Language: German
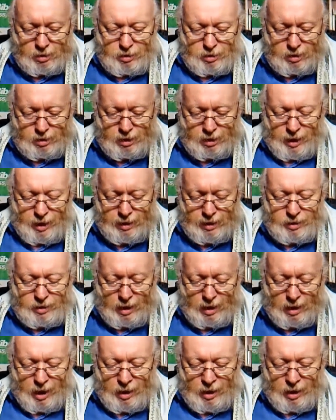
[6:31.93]
Seid
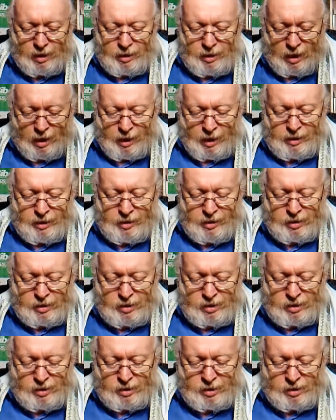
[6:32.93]
alle
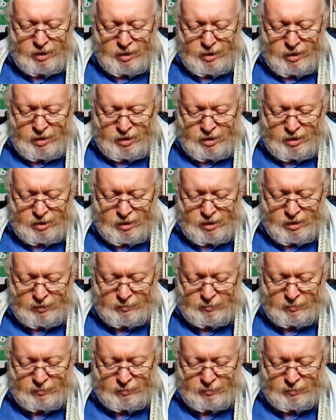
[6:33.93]
eines Sinnes,